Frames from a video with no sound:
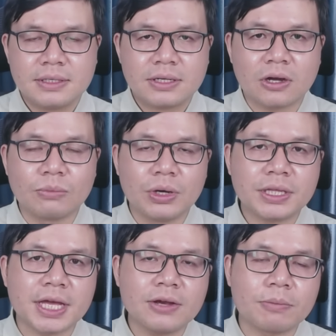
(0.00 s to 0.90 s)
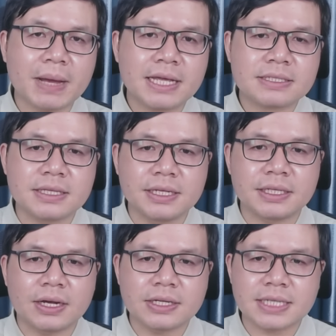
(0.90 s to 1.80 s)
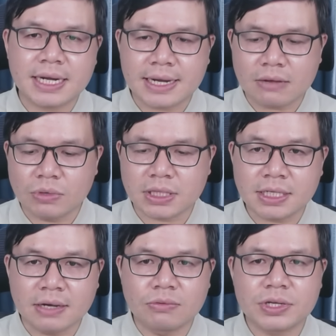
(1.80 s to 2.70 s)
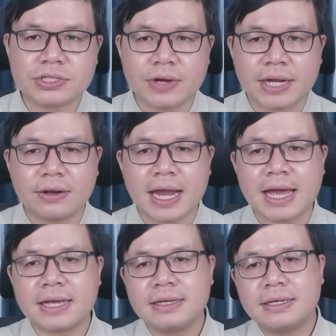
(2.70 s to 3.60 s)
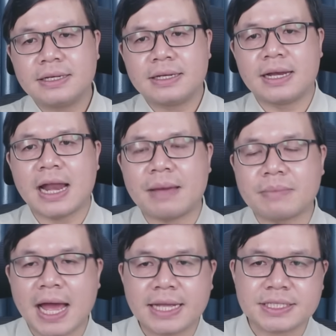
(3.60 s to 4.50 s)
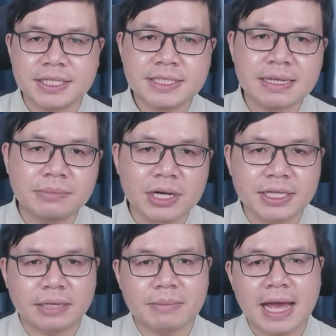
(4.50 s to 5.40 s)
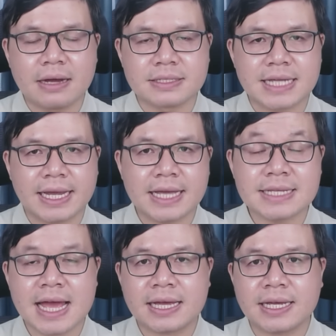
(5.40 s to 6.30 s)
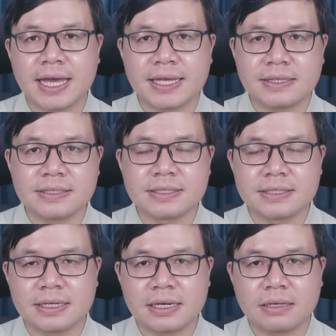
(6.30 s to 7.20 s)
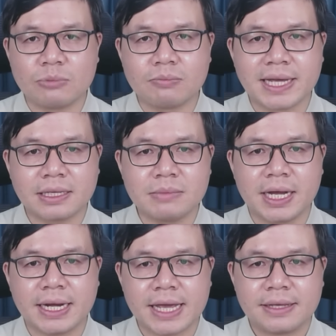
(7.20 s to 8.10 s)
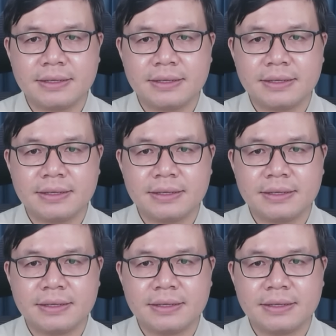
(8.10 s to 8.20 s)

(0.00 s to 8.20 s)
Còn Bộ Y tế của Palestine thì nói rằng là các cuộc tấn công của Israel nó đã làm 900 người thiệt mạng ở giải Gaza kể từ ờ, mùng 7 tháng 10 đến nay.